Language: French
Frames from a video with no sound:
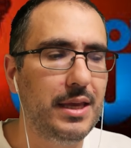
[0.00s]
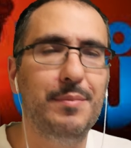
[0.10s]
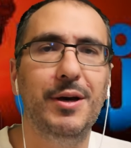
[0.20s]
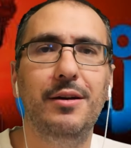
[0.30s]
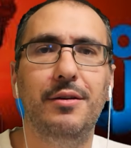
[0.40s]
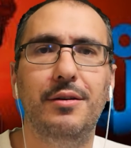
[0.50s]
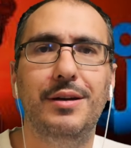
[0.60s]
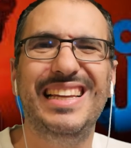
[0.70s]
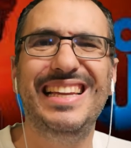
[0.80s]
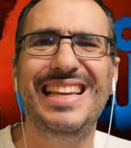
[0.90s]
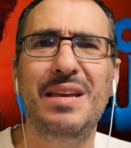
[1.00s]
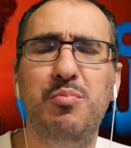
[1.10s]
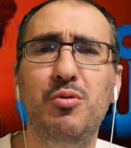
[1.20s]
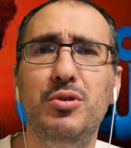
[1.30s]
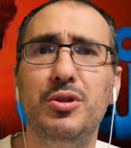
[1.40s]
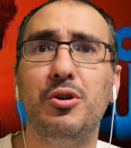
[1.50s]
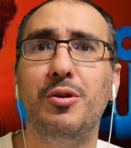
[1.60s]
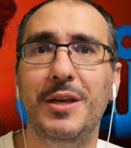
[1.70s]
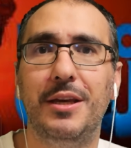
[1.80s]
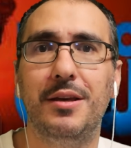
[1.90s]
eh ben, euh, il est plus
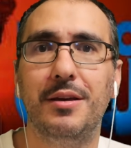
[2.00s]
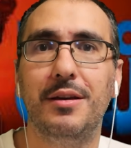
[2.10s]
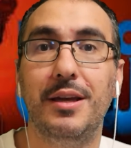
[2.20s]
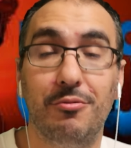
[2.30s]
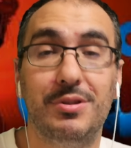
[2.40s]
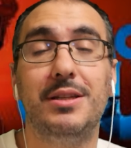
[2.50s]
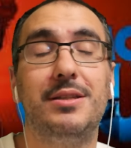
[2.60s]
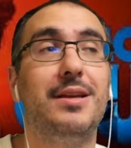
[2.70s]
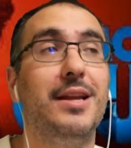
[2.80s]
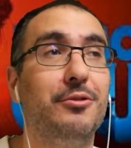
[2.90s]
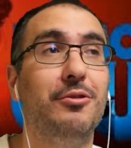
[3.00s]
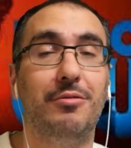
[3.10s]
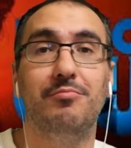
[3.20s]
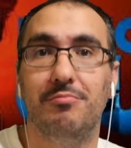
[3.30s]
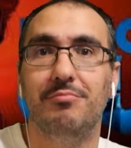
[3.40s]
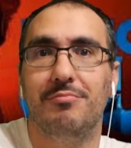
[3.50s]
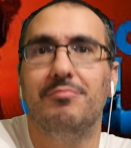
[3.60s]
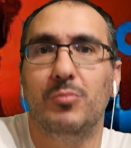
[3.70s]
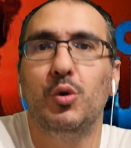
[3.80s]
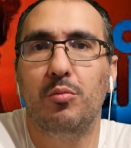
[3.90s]
comique. Et on sait que c'est un acteur
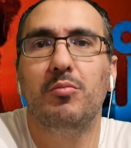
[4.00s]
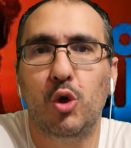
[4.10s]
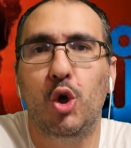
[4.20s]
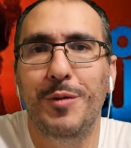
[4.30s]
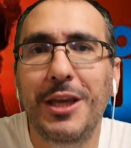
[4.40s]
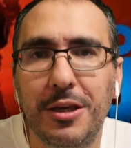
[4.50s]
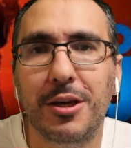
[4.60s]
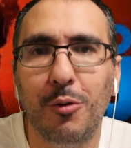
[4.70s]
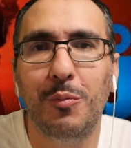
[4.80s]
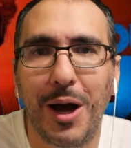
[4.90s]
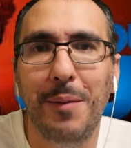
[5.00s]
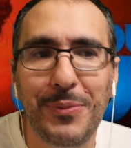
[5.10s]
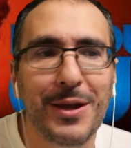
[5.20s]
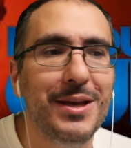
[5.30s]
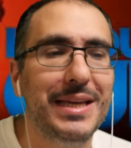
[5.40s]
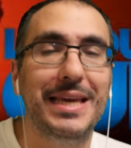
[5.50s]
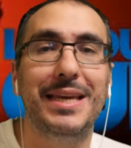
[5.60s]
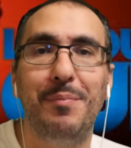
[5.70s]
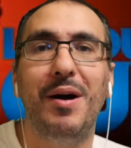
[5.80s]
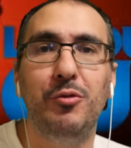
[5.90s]
comique, hein, qui
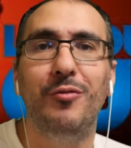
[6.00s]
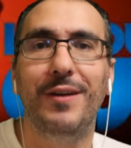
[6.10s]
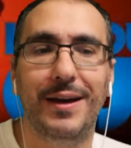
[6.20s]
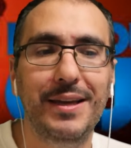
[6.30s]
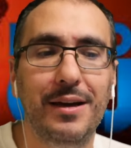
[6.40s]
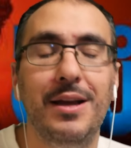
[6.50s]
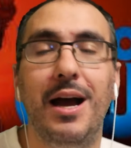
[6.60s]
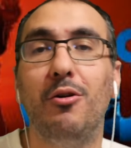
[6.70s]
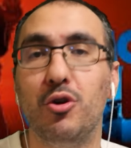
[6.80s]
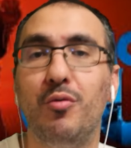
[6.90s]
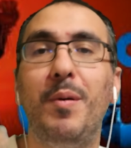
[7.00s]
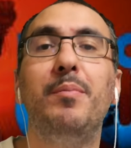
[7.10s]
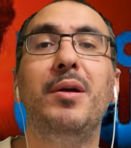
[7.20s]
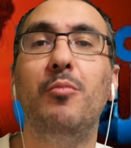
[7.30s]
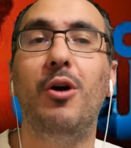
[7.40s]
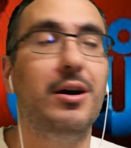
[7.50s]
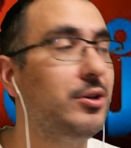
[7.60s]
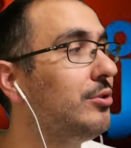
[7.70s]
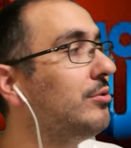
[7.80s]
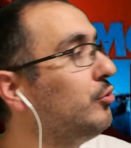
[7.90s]
est capable de faire rire. Alors, je vous parle pas de
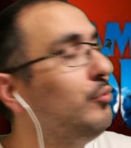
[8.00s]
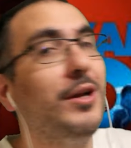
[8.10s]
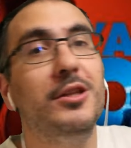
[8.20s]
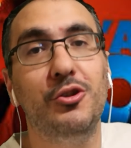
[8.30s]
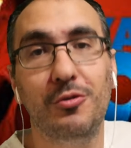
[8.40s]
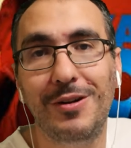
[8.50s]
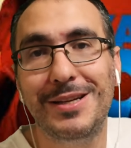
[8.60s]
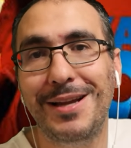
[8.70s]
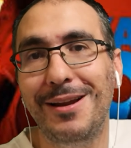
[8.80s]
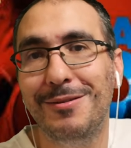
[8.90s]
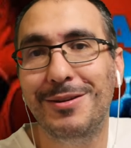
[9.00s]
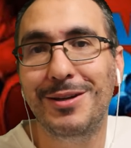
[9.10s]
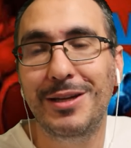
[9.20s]
moi, je vous parle des gens dans la salle.